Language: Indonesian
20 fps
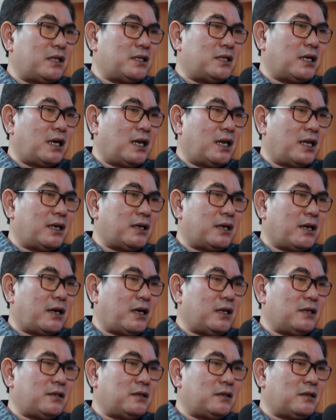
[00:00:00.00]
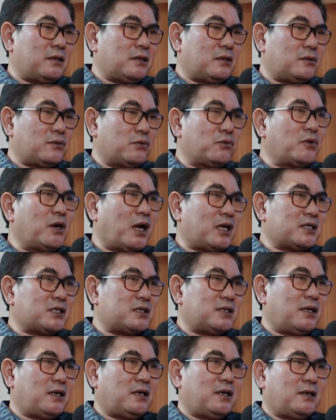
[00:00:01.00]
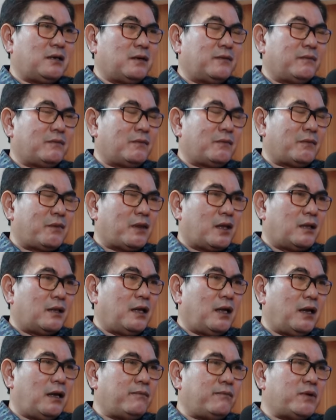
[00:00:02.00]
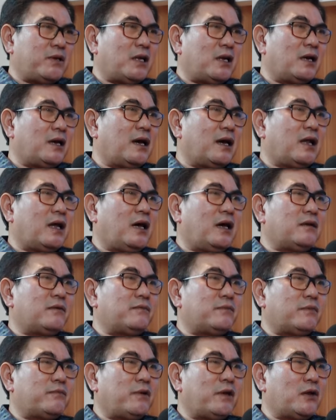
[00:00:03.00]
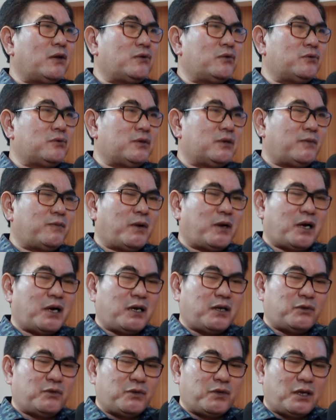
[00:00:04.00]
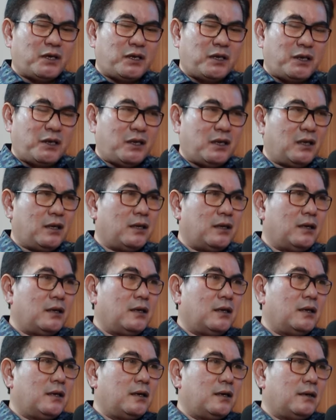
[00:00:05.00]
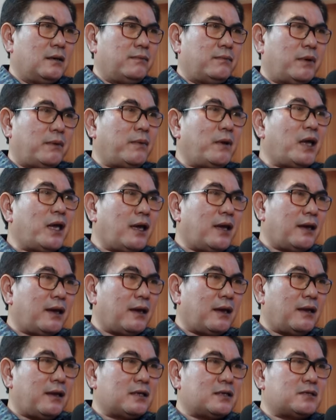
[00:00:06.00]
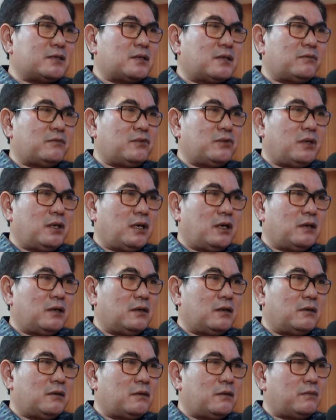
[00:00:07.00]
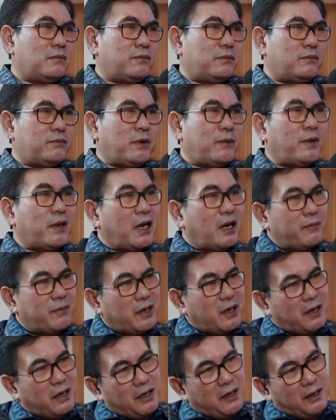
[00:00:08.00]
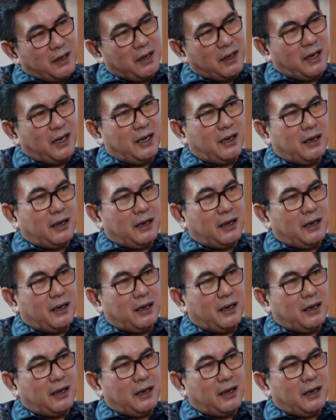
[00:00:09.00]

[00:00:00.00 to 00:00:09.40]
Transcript: menjalankan tugas ya dalam penyelenggaraan pemilu, apakah itu jadi PPS, kemudian PPK pernah? Uh,